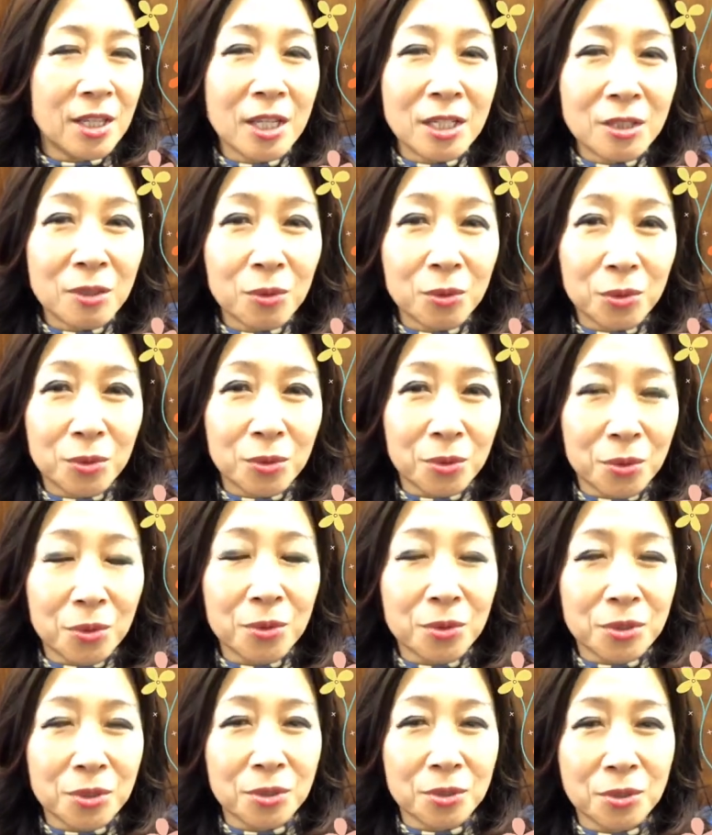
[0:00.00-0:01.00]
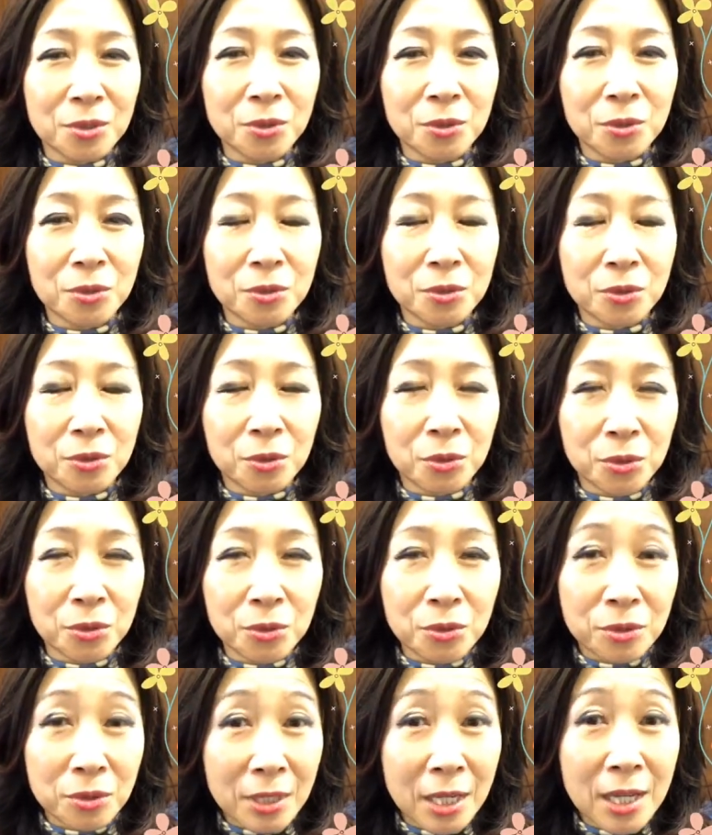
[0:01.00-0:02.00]
嫌なことをするこ
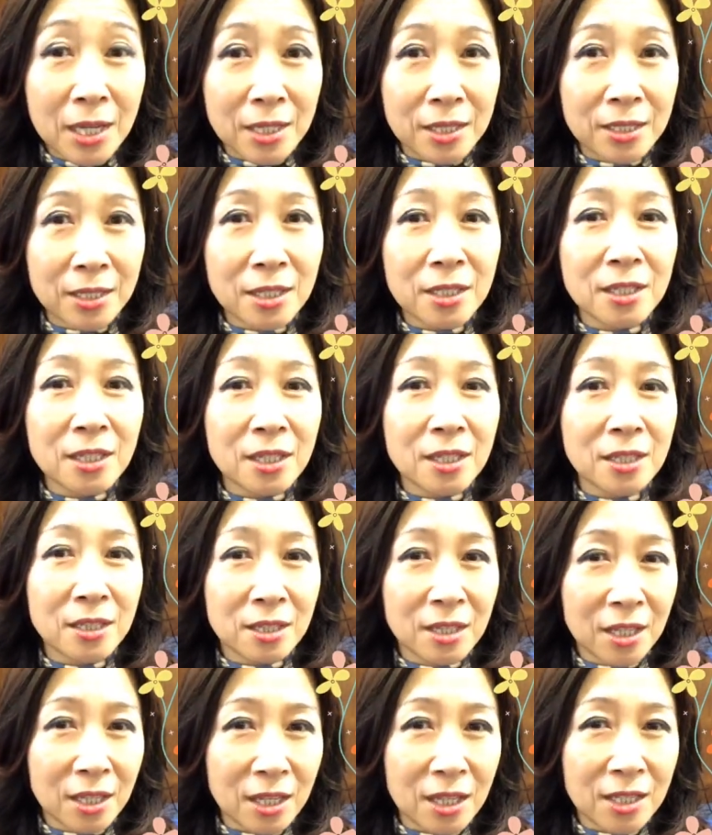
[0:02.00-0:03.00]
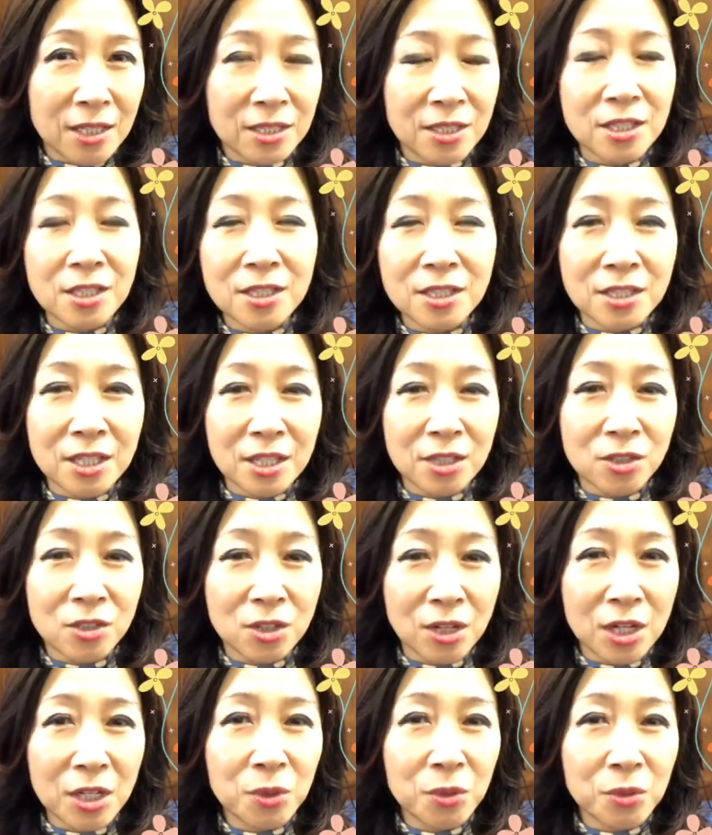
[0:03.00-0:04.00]
とぐらい人間って人生
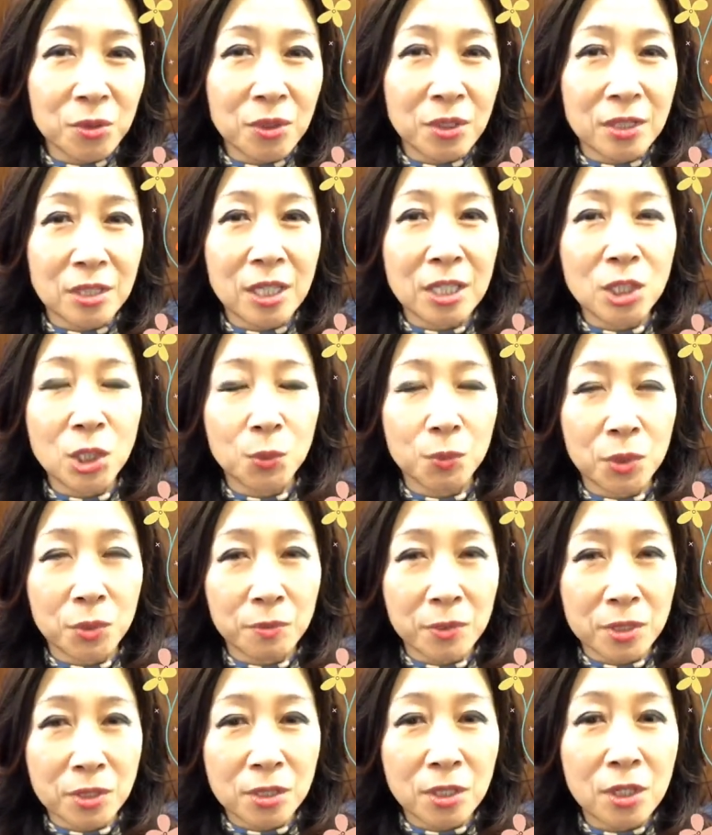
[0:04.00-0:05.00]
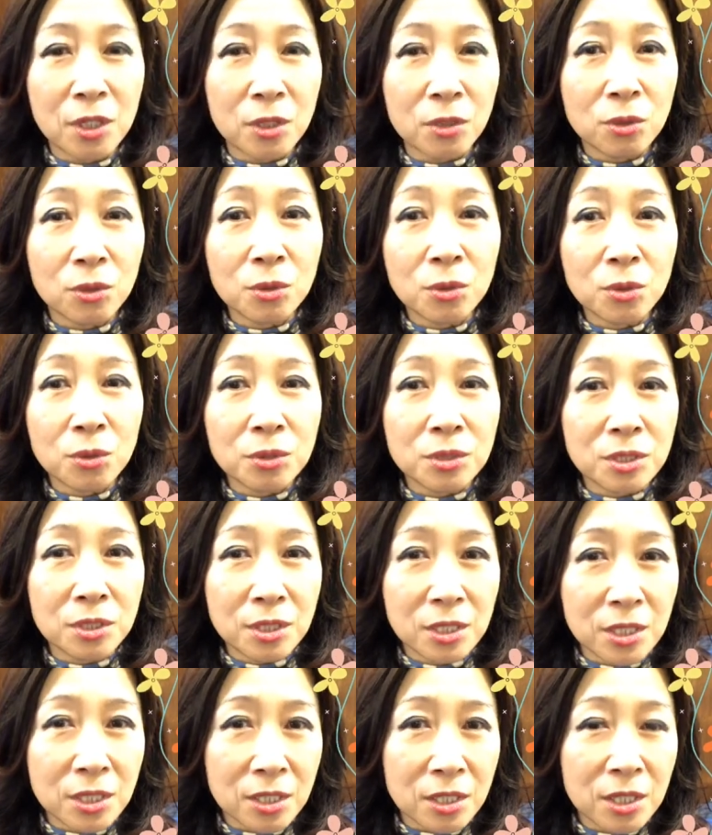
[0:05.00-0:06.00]
辛いことがないと思います。と同時
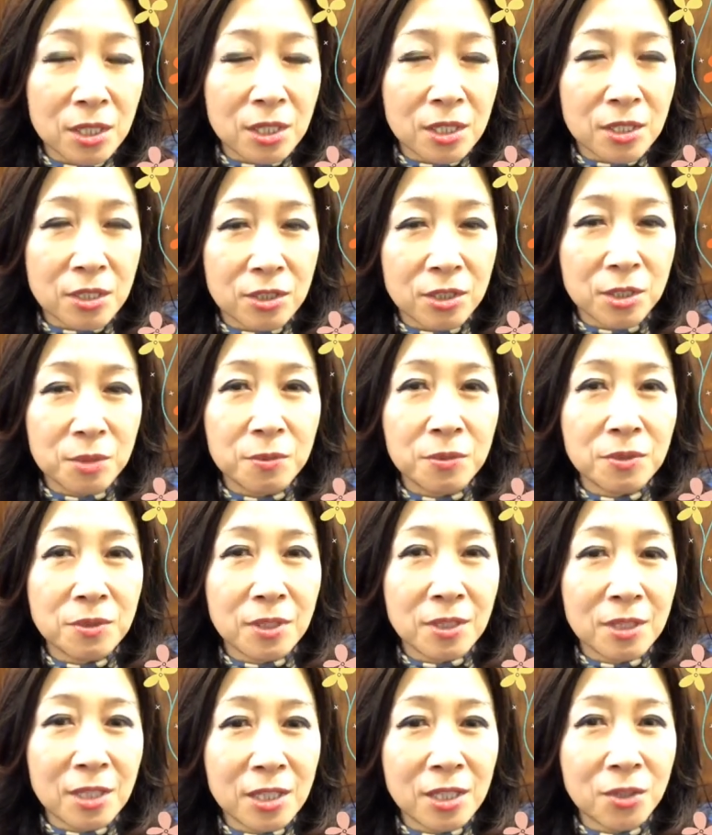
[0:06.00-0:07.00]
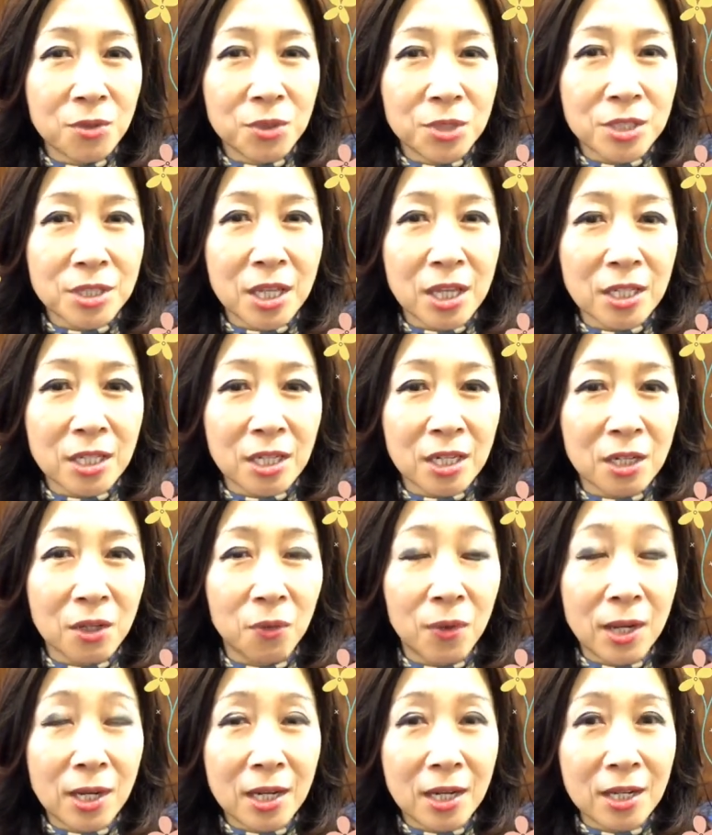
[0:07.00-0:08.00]
に、自分で何をしたいかが
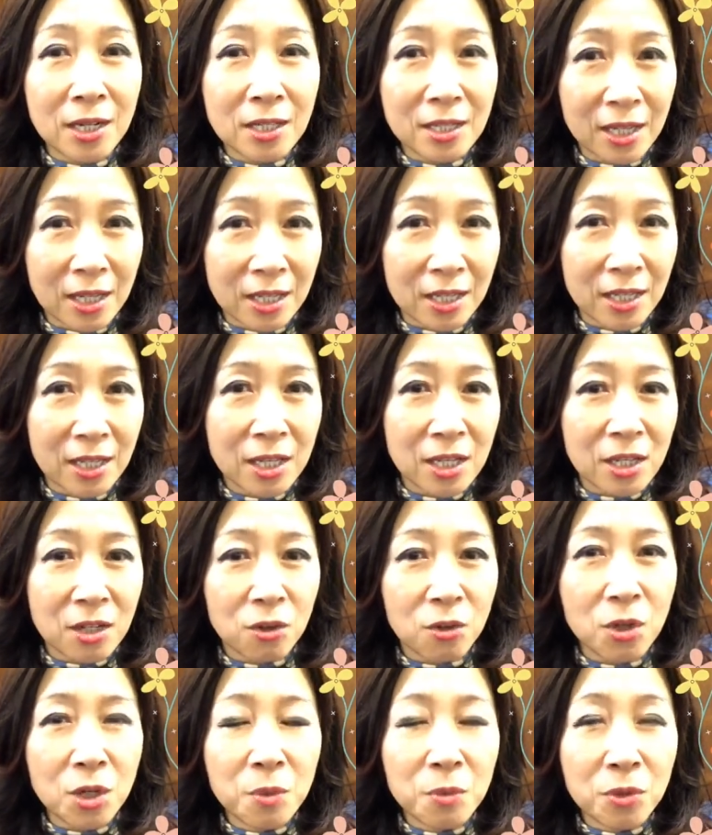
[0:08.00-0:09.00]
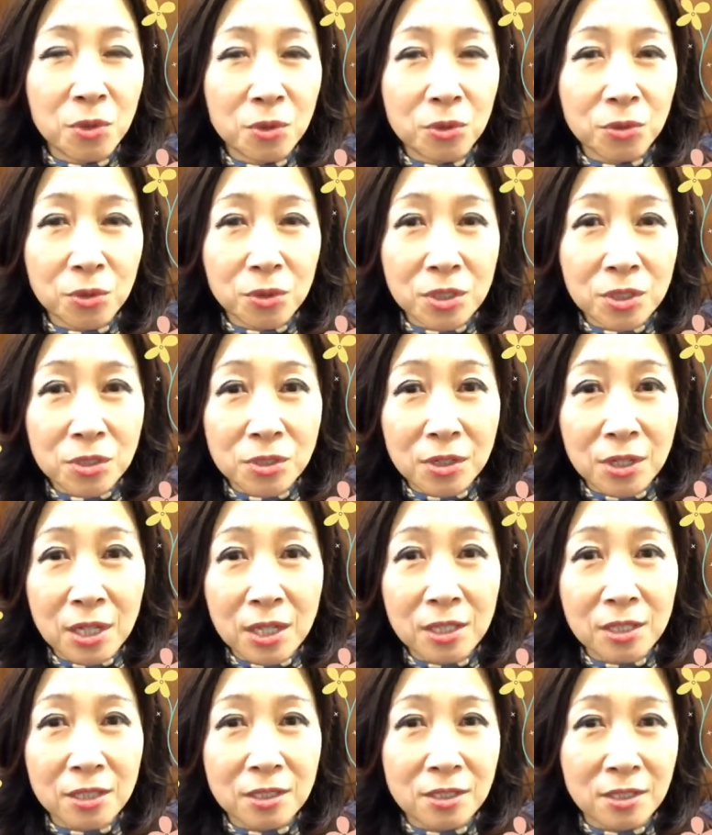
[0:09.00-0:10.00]
わからない、これも本当に辛
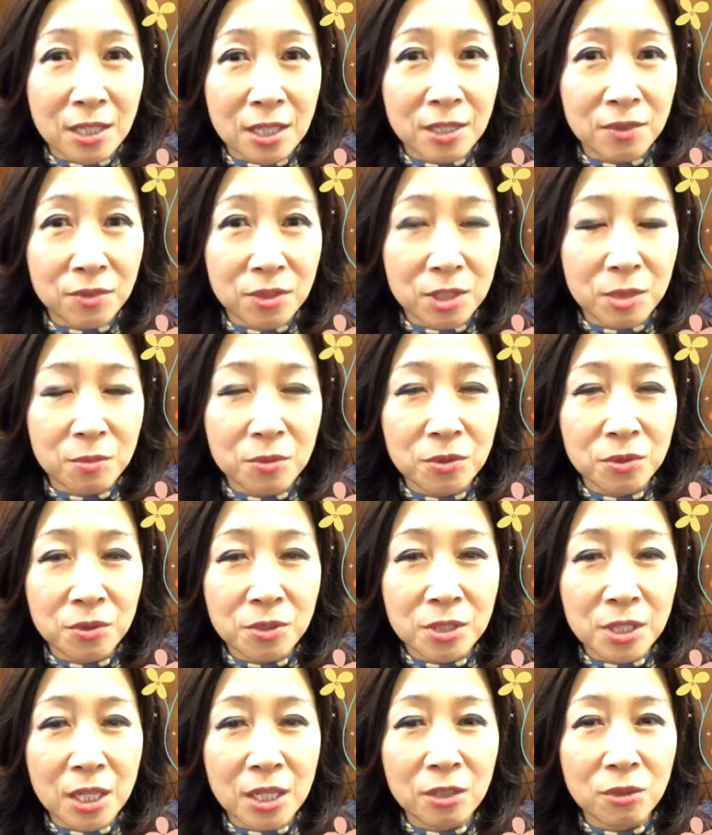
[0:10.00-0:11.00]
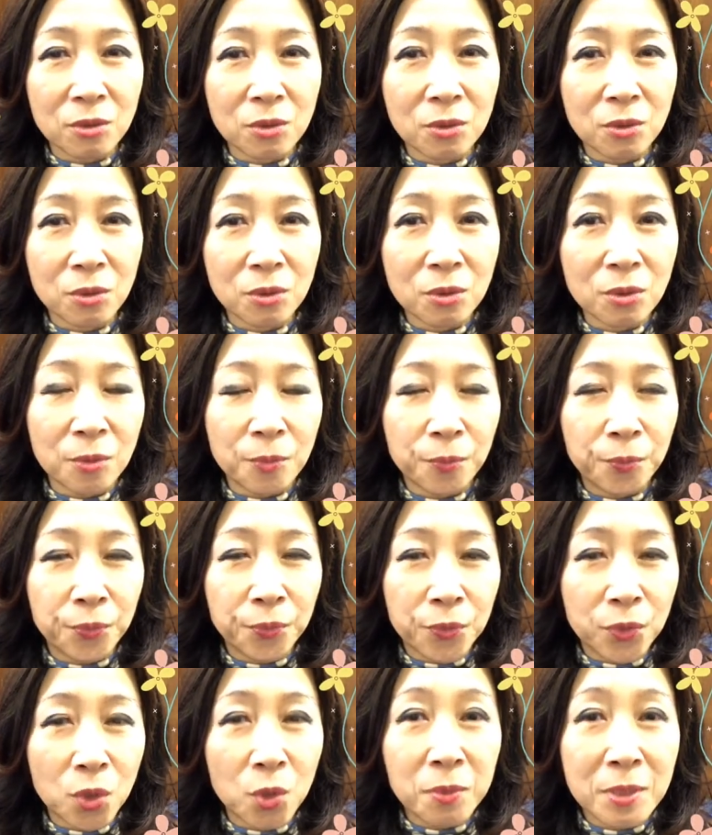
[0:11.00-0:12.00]
いんですね。自分の才能を
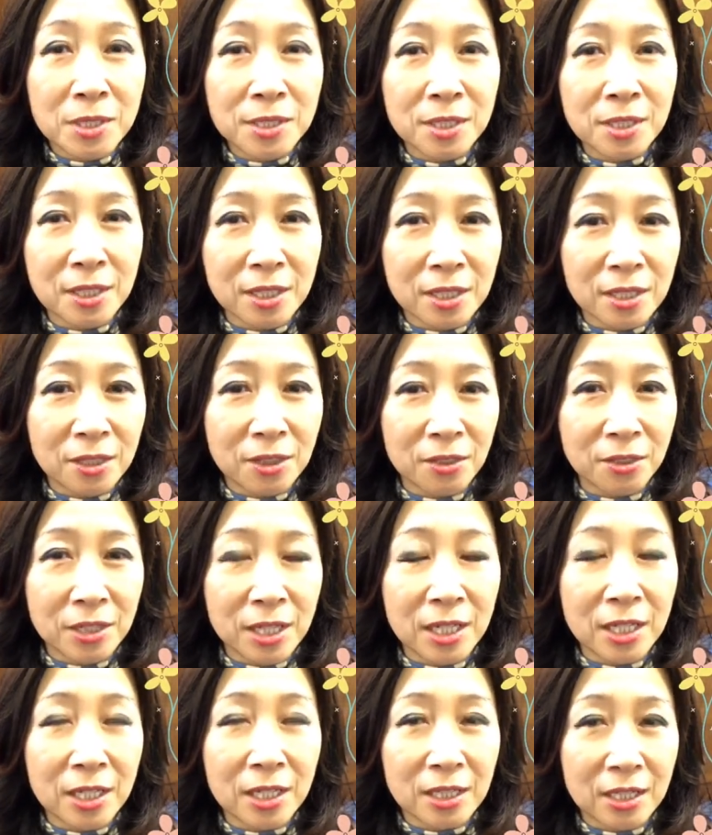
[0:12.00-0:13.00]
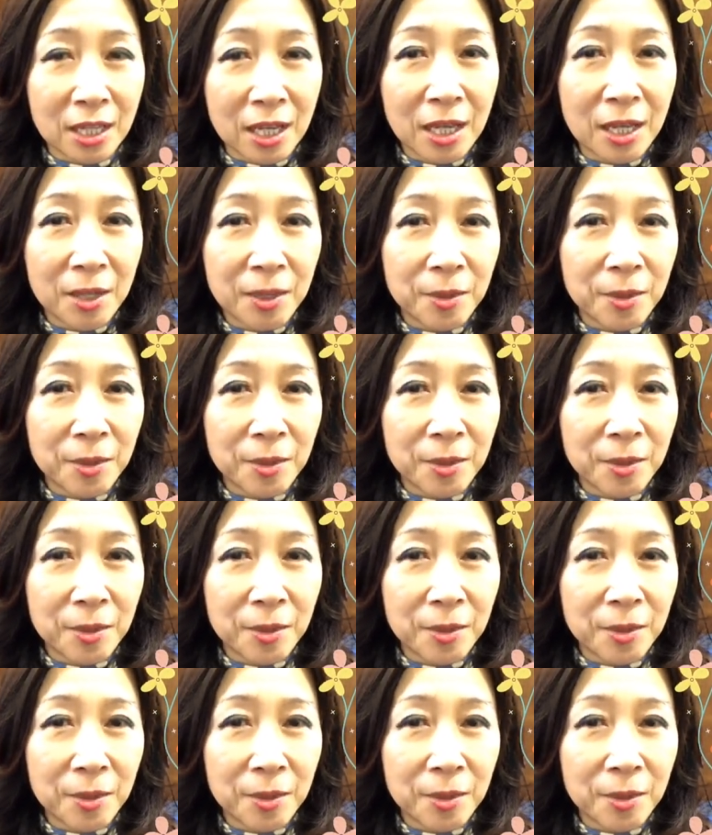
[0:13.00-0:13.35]
伸ばせないっていうやり方。